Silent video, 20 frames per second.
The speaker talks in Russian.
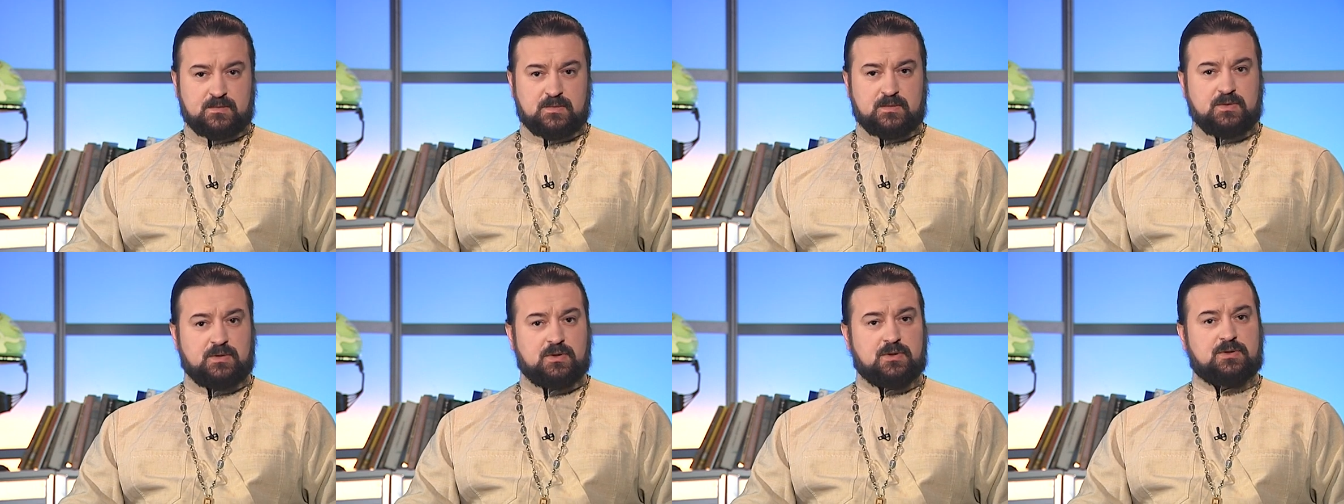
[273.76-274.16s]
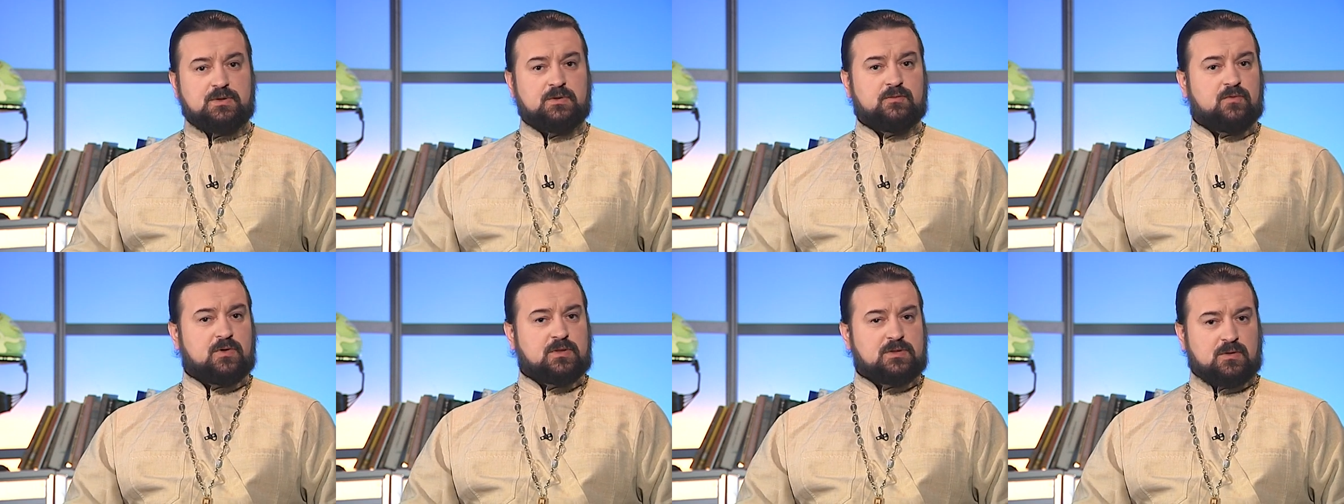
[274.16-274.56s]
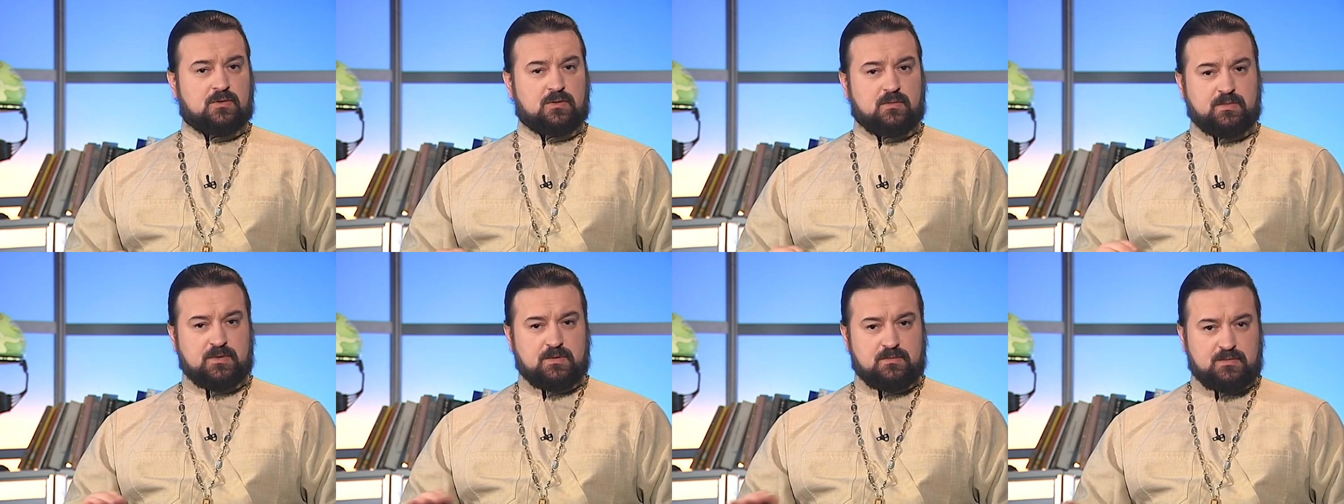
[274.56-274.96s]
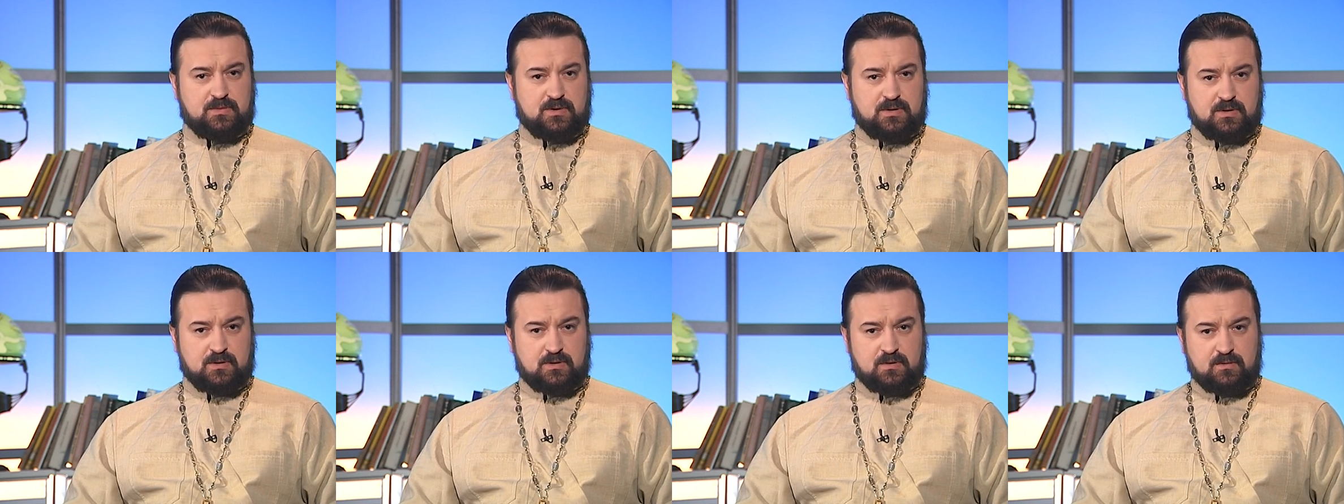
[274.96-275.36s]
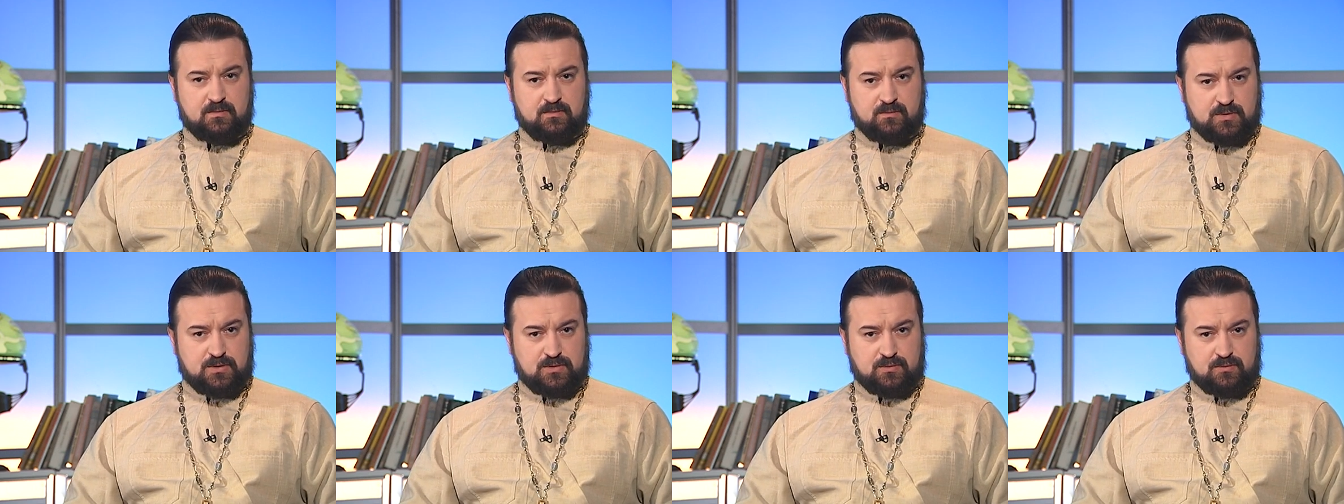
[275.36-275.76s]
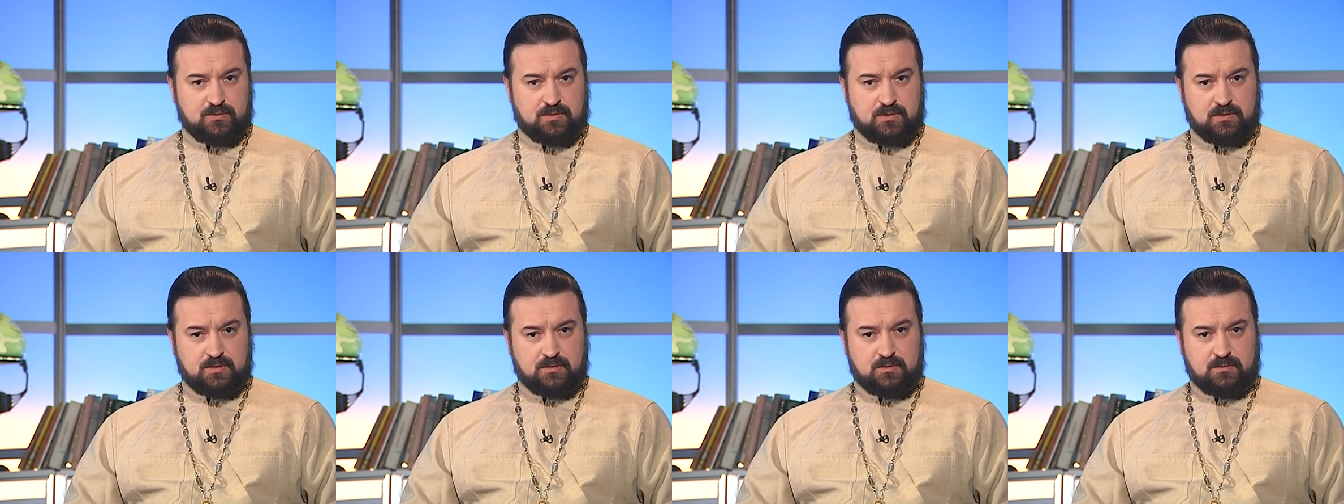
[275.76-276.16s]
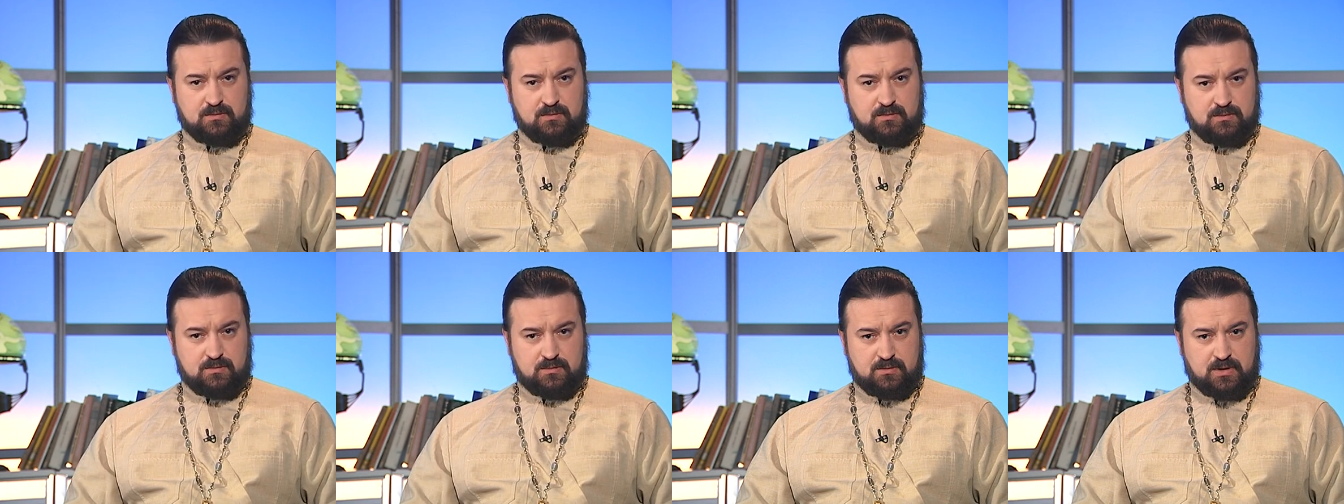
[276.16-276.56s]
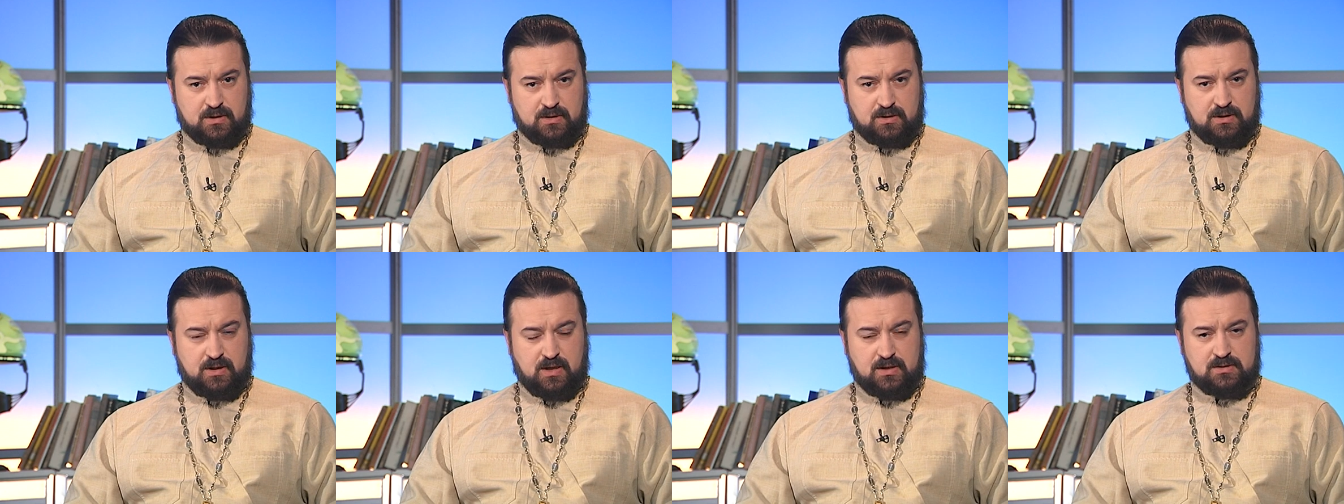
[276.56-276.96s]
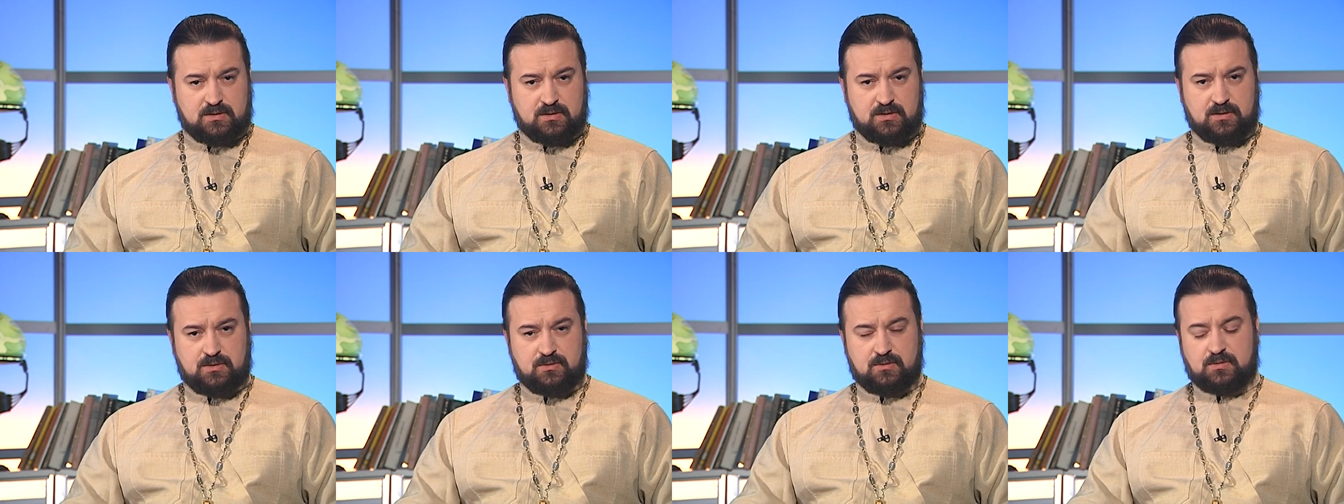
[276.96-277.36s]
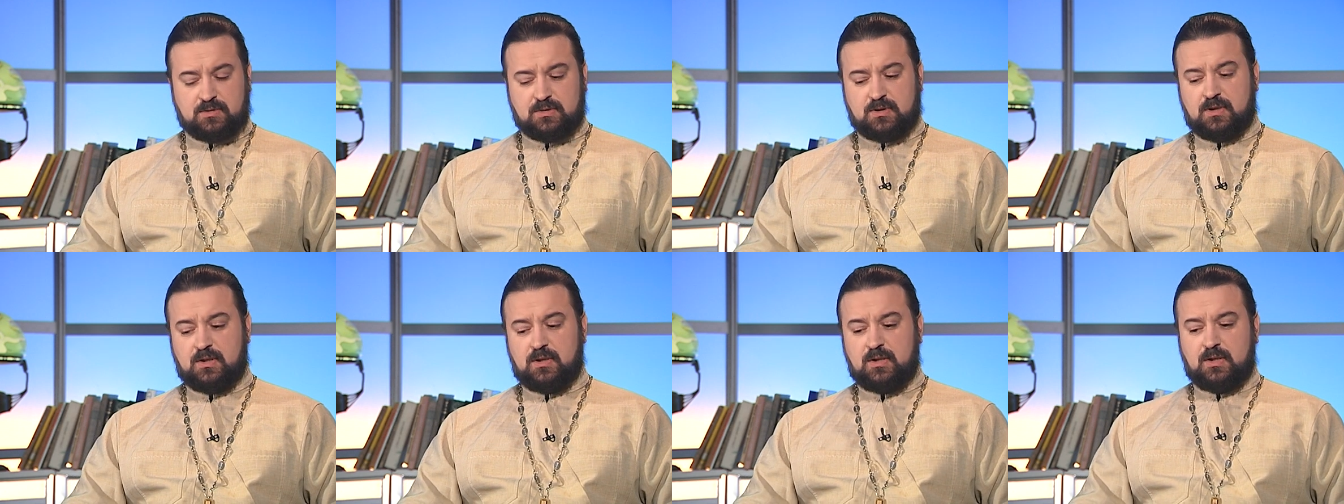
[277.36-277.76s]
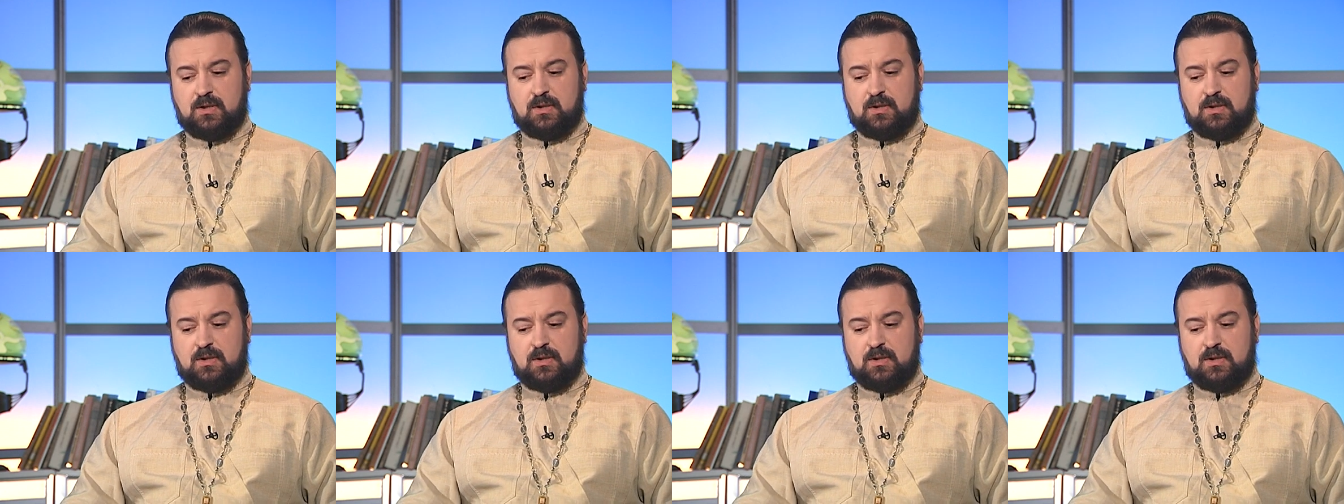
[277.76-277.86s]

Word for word: Ничего о загробном мире, по сути, так ясно и четко.